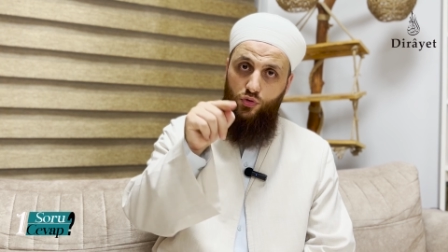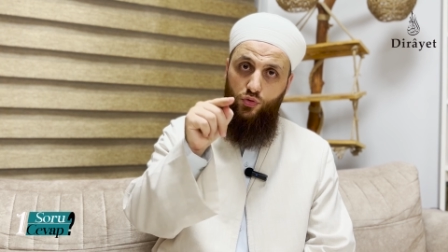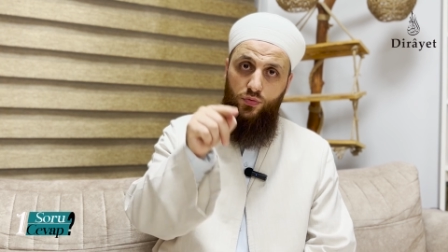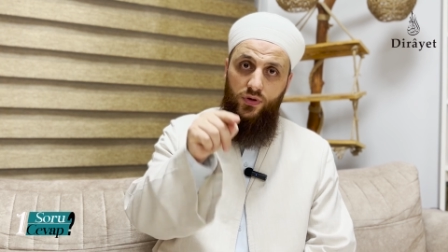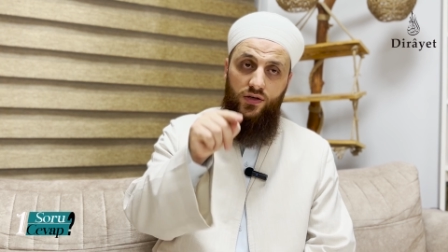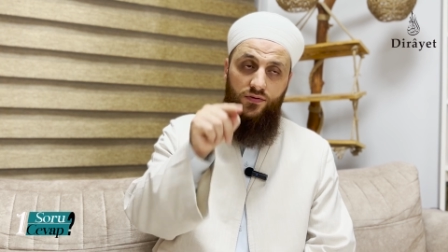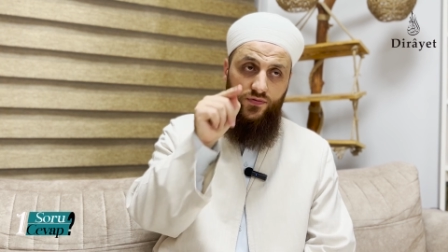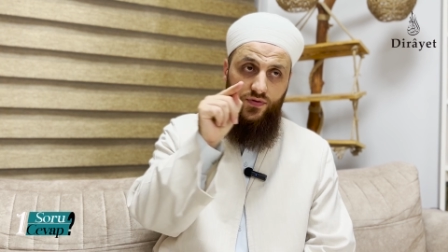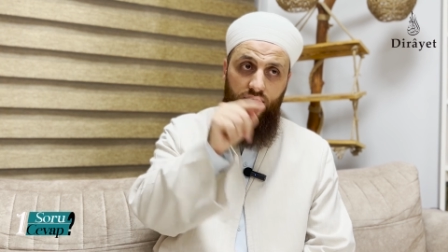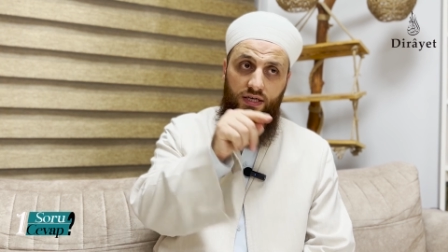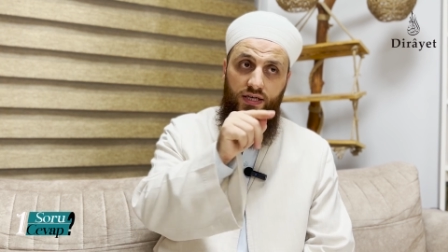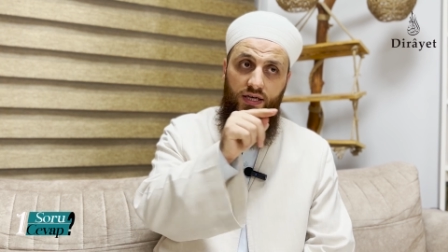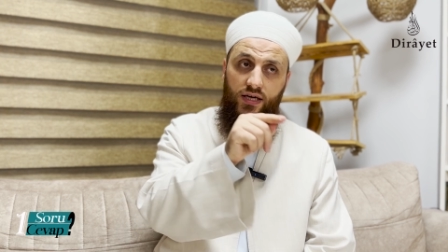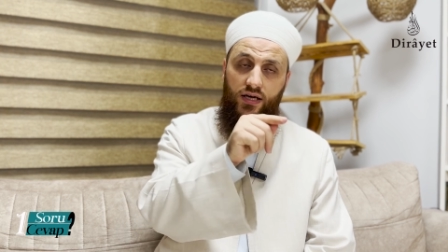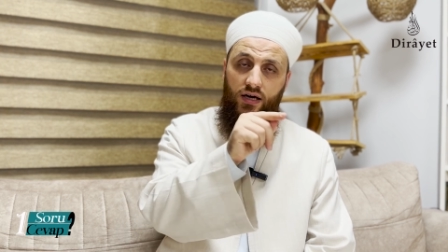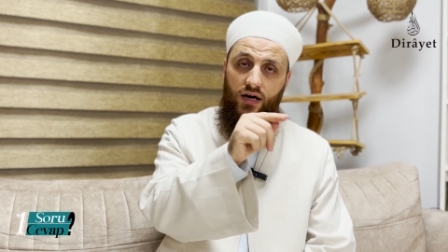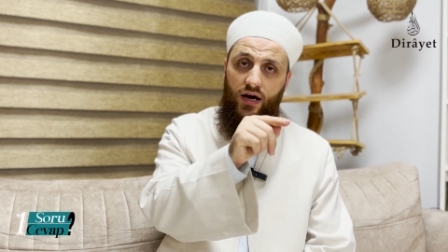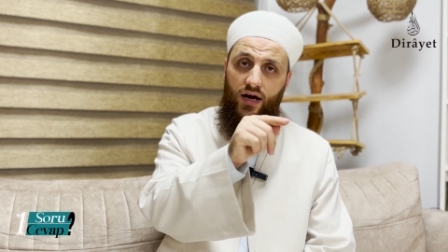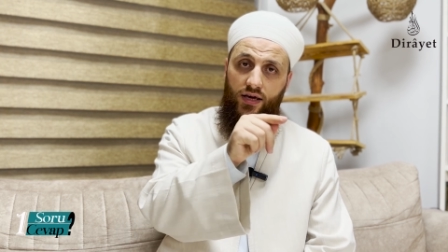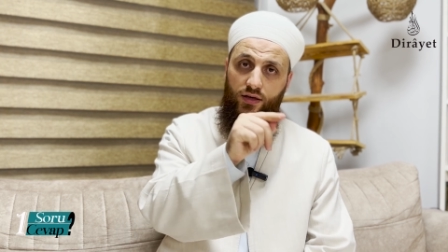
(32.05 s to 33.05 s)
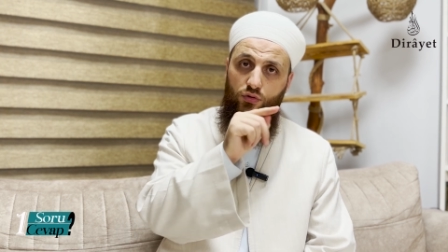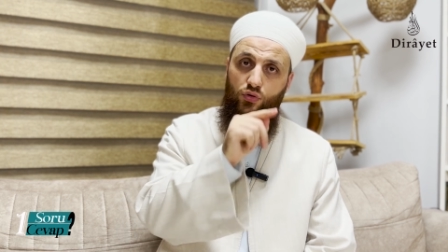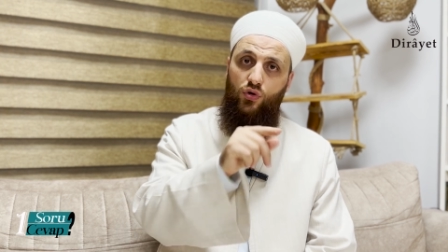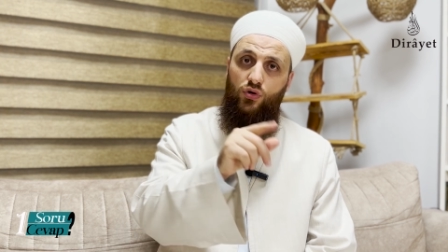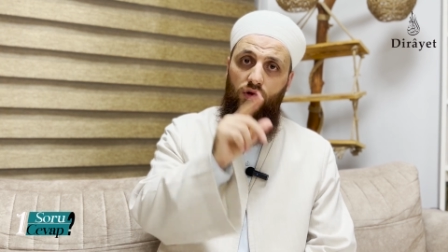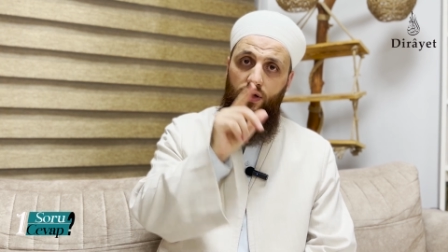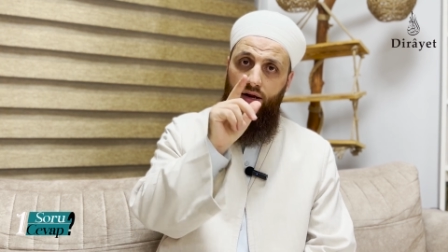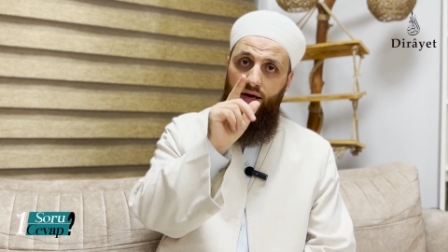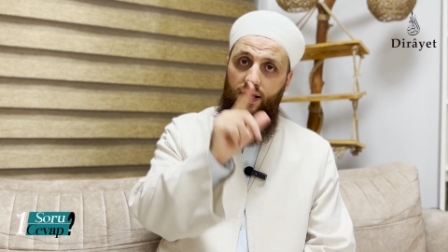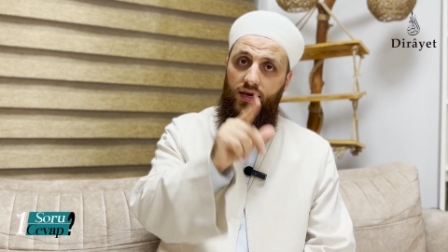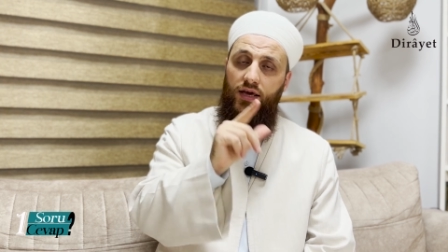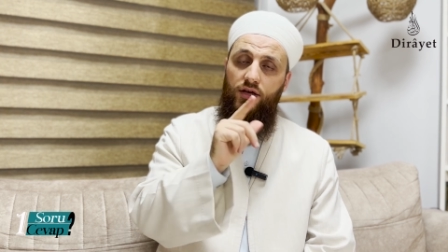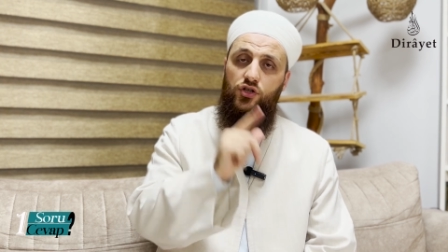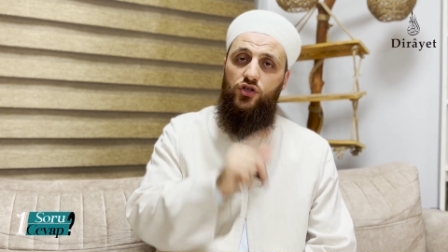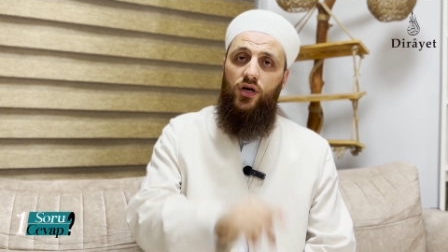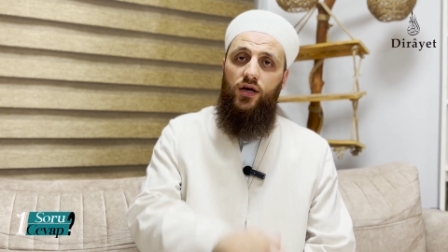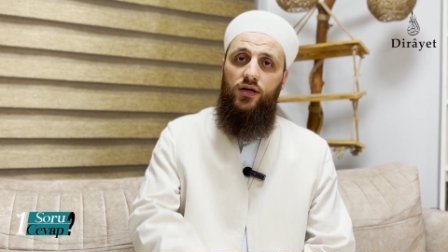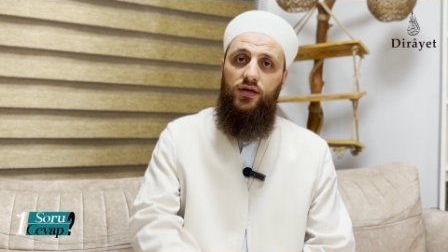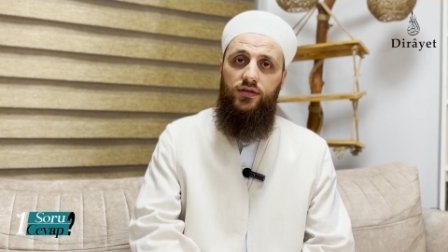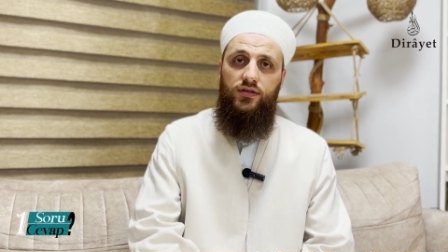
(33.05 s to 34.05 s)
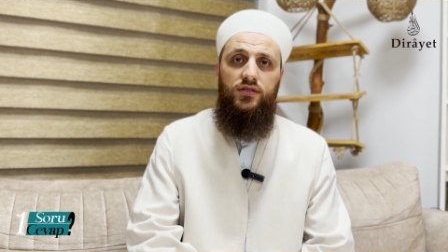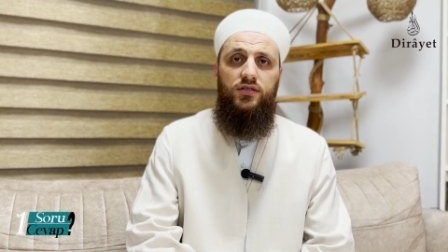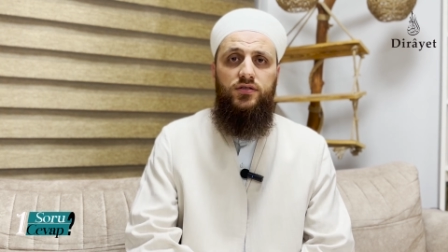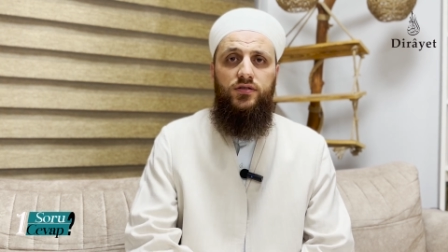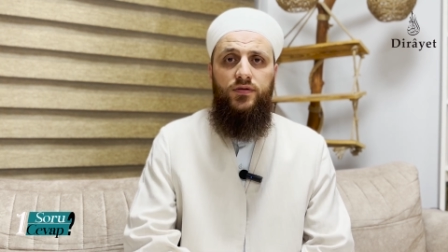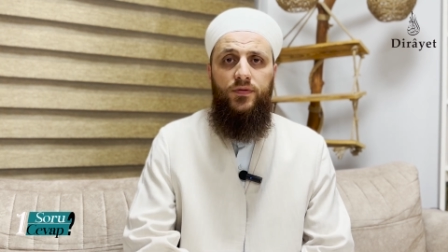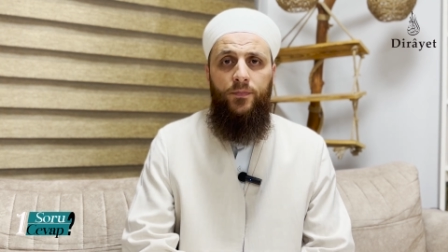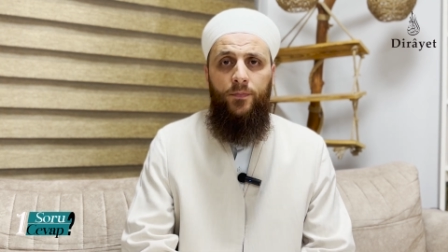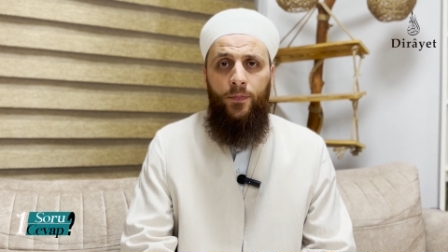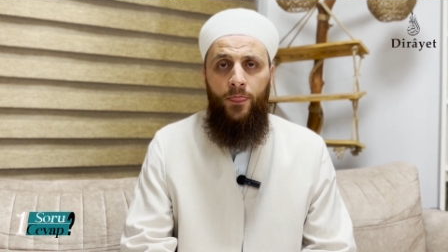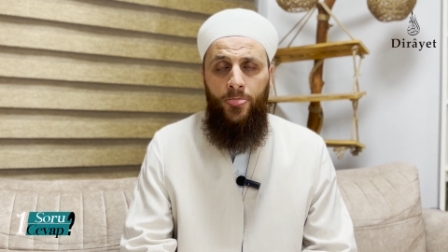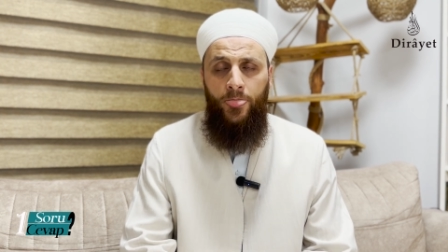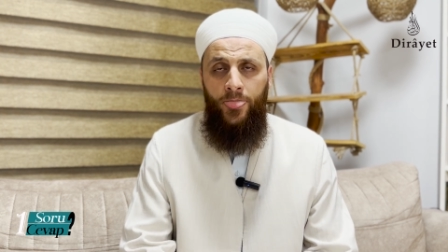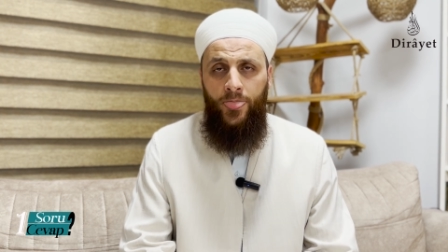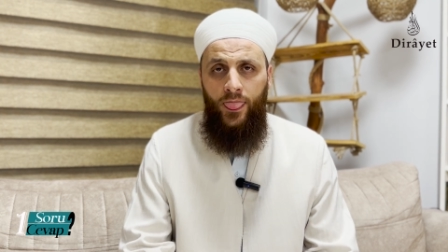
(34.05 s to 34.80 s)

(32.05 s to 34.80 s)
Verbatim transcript: da bu bir fıkhi kaide olarak geçerlidir.